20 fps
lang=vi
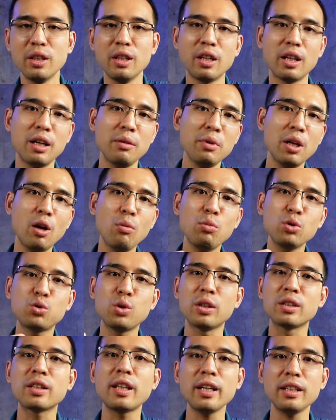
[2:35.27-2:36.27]
nếu ông muốn
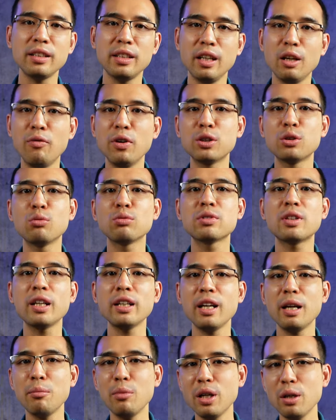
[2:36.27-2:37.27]
chuyển text thì ông phải dùng text
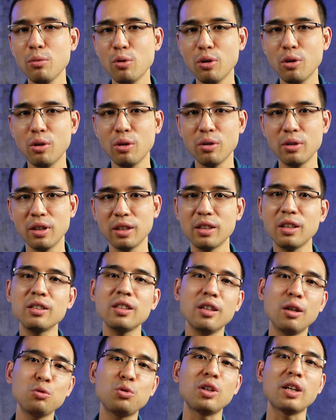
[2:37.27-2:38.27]
embedding mô đồ. tương
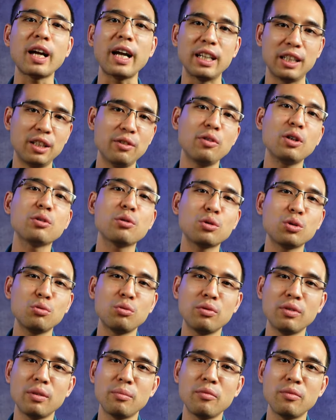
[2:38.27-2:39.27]
tự ông chuyển ảnh thì ông
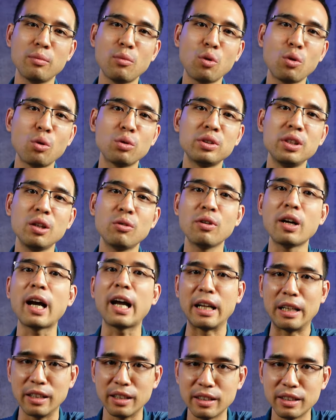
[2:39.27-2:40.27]
dùng mô đồ riêng của
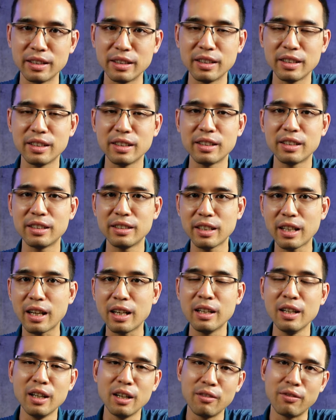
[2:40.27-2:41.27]
ảnh Đấy chưa?
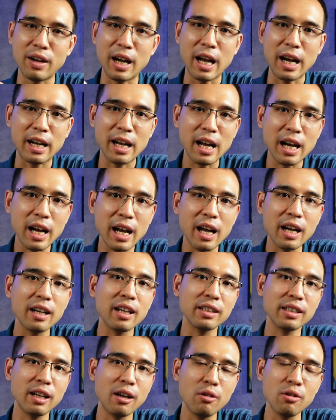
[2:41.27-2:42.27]
và các hãng
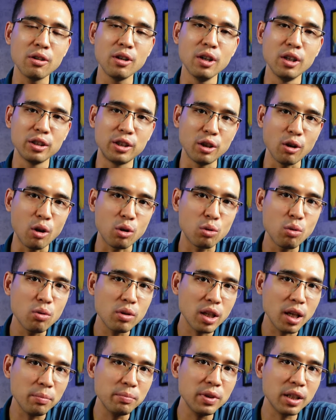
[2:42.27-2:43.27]
khác nhau thì họ cung
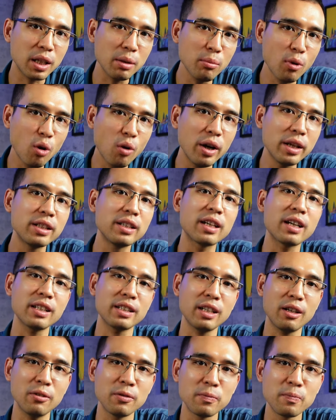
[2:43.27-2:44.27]
cấp những cái mô hình khác
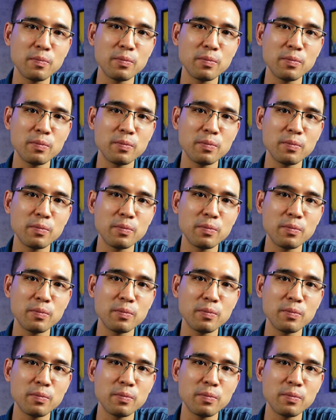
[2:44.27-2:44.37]
nhau